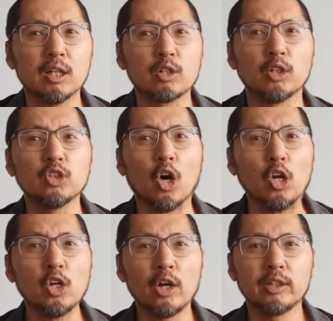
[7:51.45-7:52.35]
그런
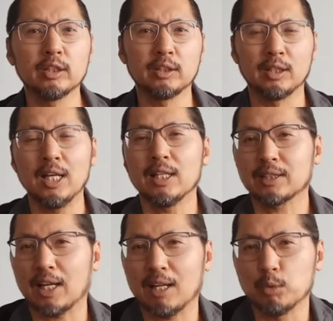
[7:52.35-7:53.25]
열려있는
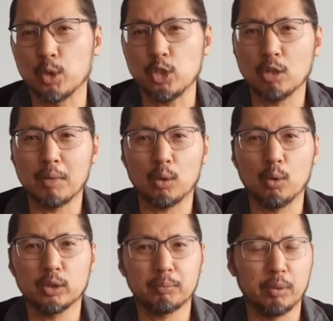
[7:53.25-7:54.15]
사람으로
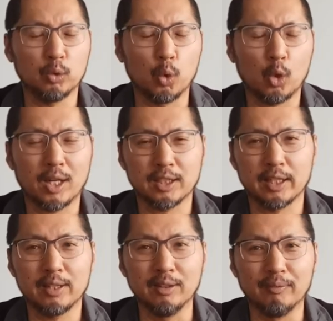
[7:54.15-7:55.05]
인정받고 싶어
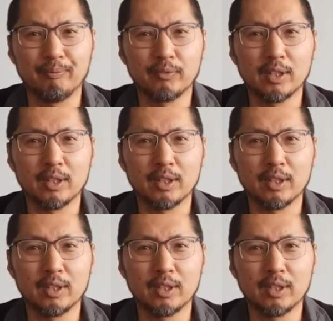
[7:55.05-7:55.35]
노력하잖아요.